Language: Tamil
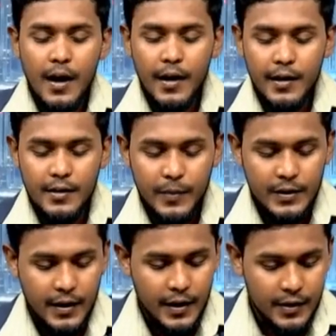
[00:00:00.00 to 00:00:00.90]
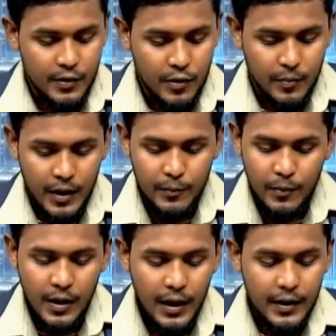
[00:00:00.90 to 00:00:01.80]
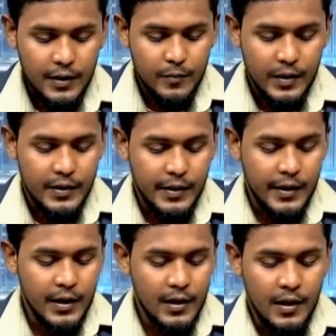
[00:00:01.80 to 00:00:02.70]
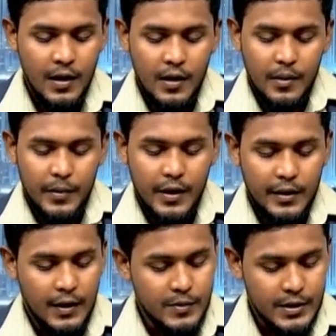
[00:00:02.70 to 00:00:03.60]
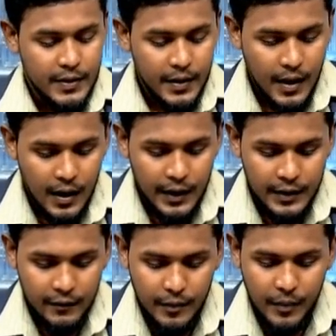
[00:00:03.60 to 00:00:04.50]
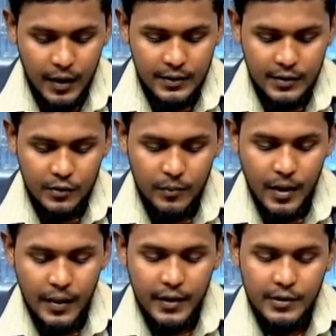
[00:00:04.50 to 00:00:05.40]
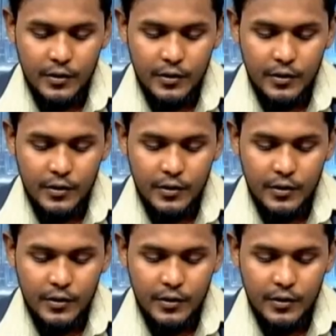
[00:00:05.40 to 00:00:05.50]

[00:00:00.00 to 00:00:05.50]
காலை கதிர் பத்திரிகையை எடுத்துக்கொண்டு பார்ப்போம் காலை கதிர் பத்திரிகையில் பிரதான தலைப்புச் செய்தியை நாங்கள் ஏற்கனவே பார்த்திருந்தோம் அதனைத்